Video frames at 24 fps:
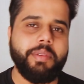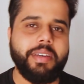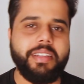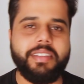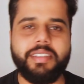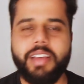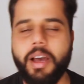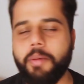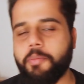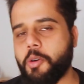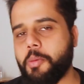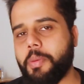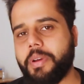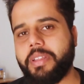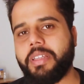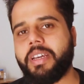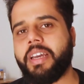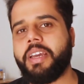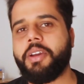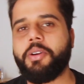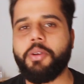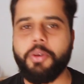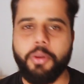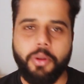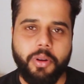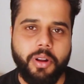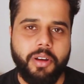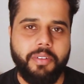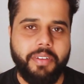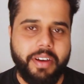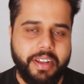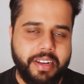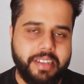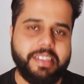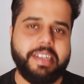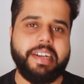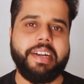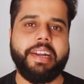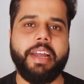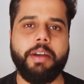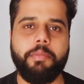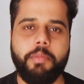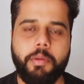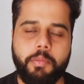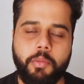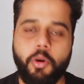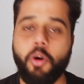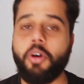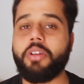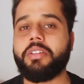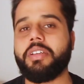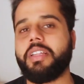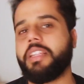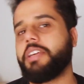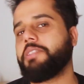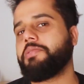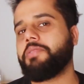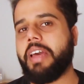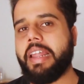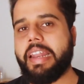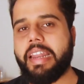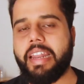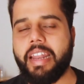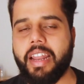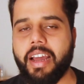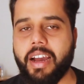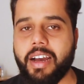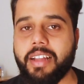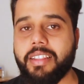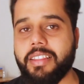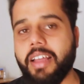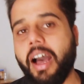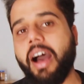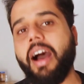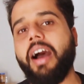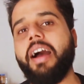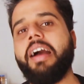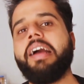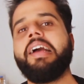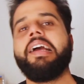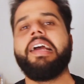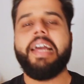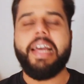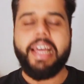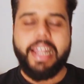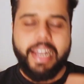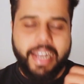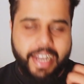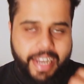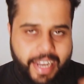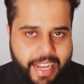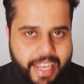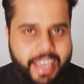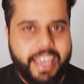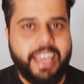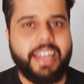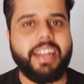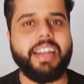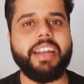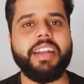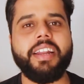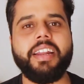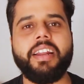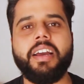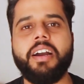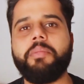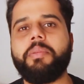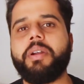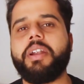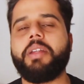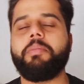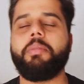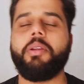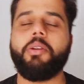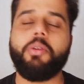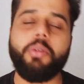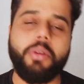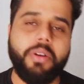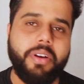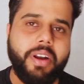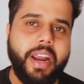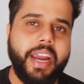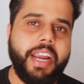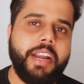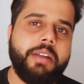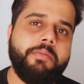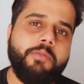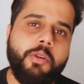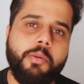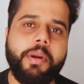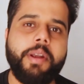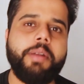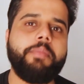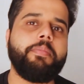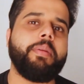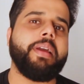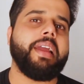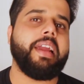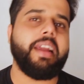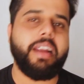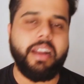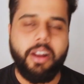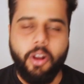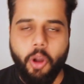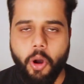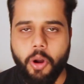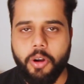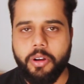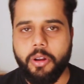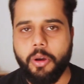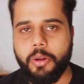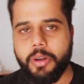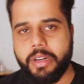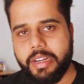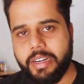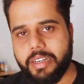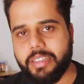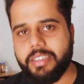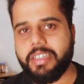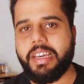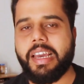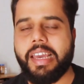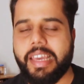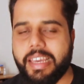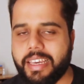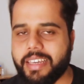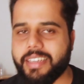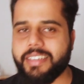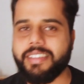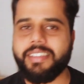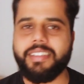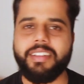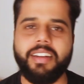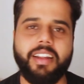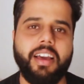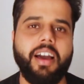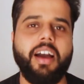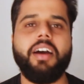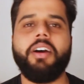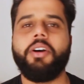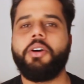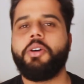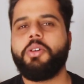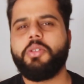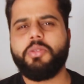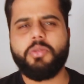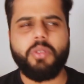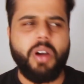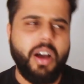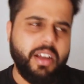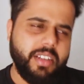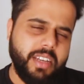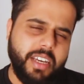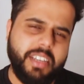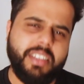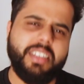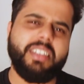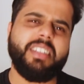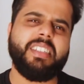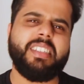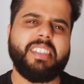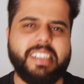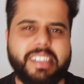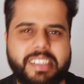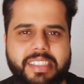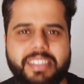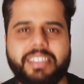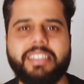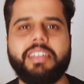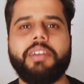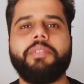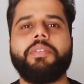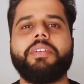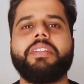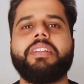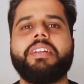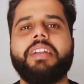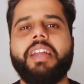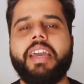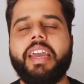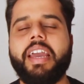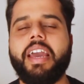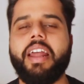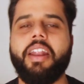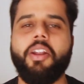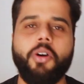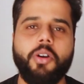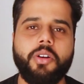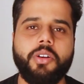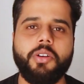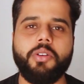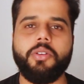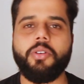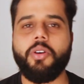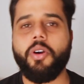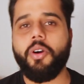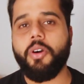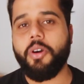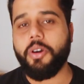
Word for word: मीन्स आपको पता है कोरोना वायरस इंडिया में बहुत ज़्यादा फैलने लगा था लेकिन इंडियन गवर्नमेंट ने बिल्कुल राइट right मोमेंट पे लॉकडाउन कर दिया 21 दिन का सो so, आज आई थिंक सिक्स सेवन्थ डे है लॉकडाउन का